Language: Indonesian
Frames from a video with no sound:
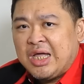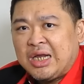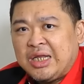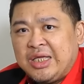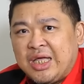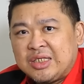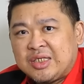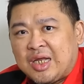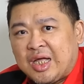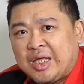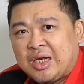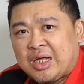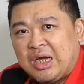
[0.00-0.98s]
dari yang
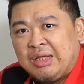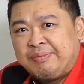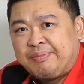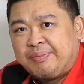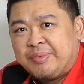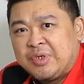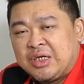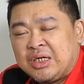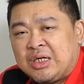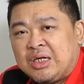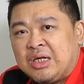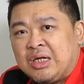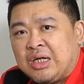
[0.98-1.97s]
terakhir kali
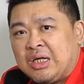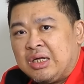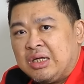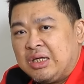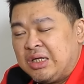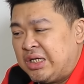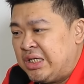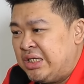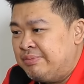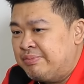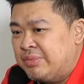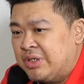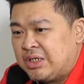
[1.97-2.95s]
uh, I,
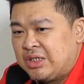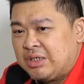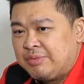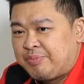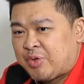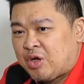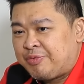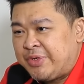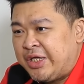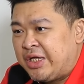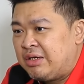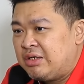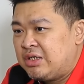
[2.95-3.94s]
Prof
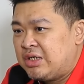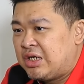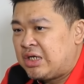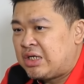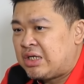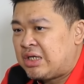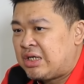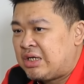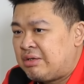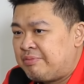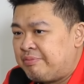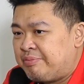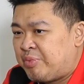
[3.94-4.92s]
Ing
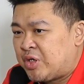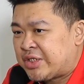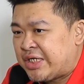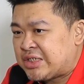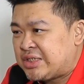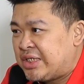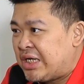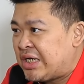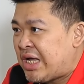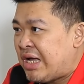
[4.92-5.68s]
uh, podcast dengan